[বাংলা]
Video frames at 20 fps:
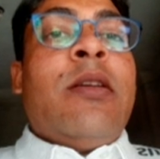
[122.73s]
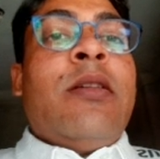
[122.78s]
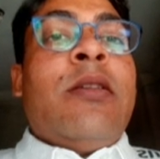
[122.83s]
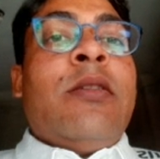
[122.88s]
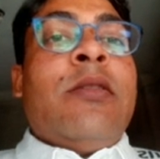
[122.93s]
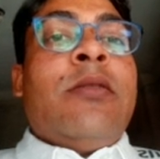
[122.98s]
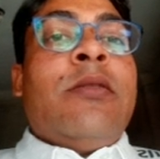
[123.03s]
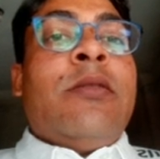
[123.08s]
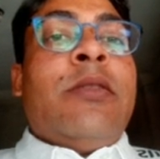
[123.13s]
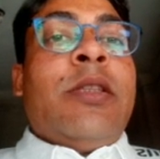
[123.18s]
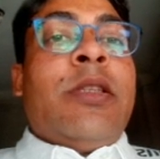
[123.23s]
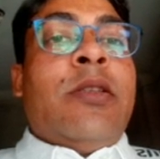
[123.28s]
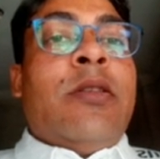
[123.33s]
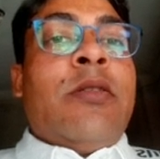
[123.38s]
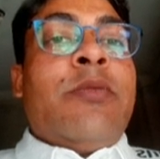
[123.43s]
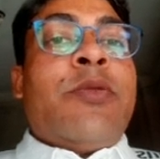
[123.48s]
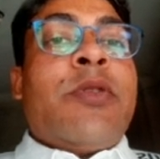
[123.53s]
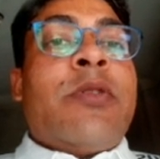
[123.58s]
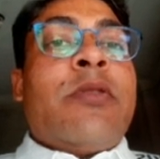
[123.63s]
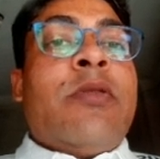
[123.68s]
দ্বিতীয়
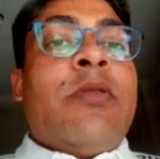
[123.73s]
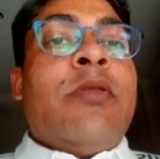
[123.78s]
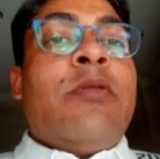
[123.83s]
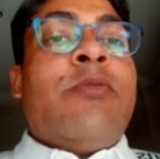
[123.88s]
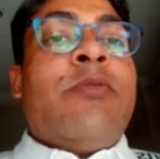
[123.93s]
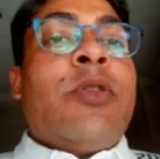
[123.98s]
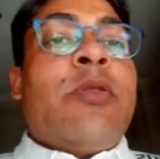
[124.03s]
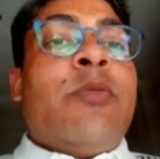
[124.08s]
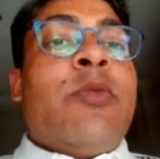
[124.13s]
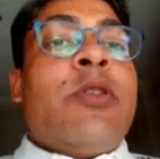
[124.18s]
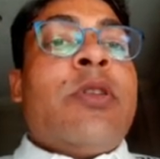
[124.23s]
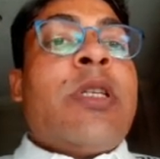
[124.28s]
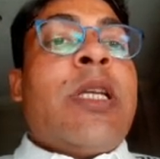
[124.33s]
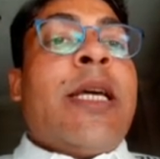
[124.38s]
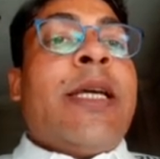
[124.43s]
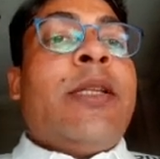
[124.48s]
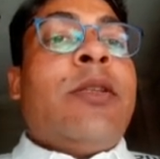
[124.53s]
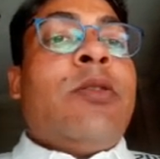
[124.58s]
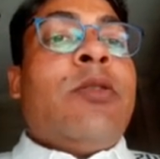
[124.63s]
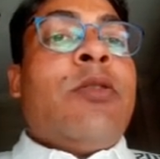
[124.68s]
প্রশ্ন ভ্রমণ
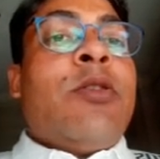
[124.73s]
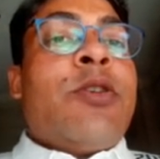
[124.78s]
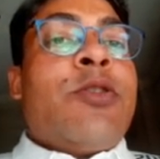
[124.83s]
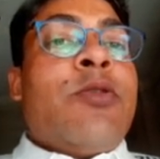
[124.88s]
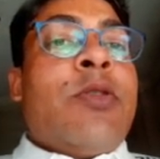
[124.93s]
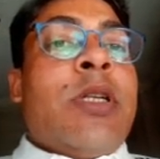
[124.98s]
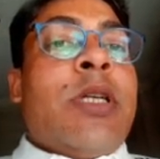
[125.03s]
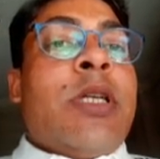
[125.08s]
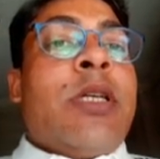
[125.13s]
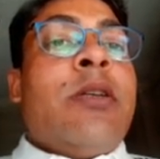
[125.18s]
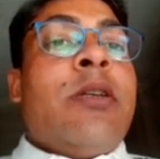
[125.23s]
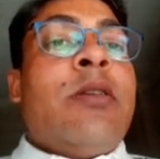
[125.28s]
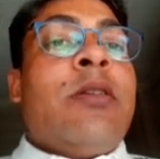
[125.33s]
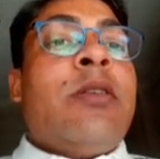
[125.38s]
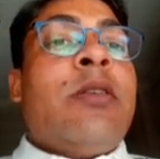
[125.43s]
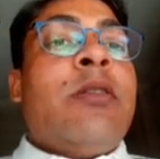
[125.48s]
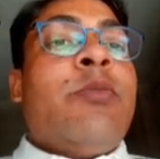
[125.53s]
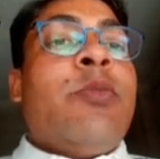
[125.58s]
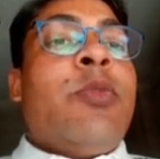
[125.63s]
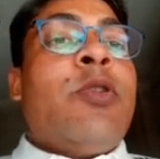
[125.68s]
সাহিত্য রচনায়
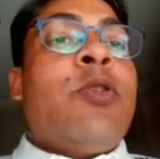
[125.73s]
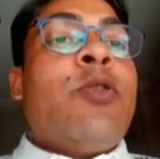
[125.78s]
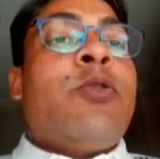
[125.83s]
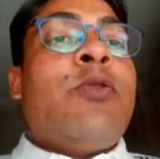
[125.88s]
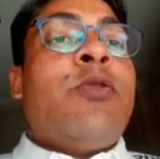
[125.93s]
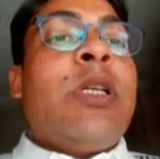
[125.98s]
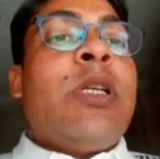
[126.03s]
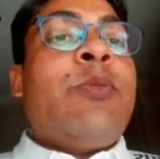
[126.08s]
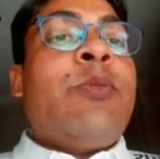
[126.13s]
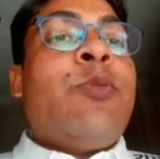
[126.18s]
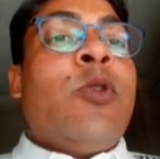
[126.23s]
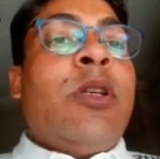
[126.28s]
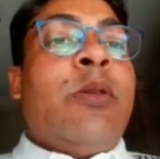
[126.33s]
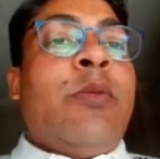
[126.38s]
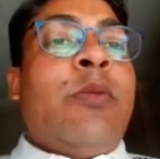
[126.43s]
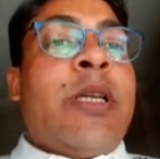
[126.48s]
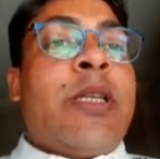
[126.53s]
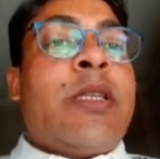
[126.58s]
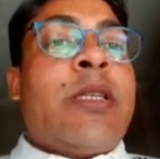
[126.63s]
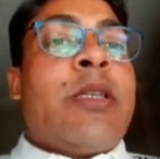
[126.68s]
ভৌগোলিক পরিবেশ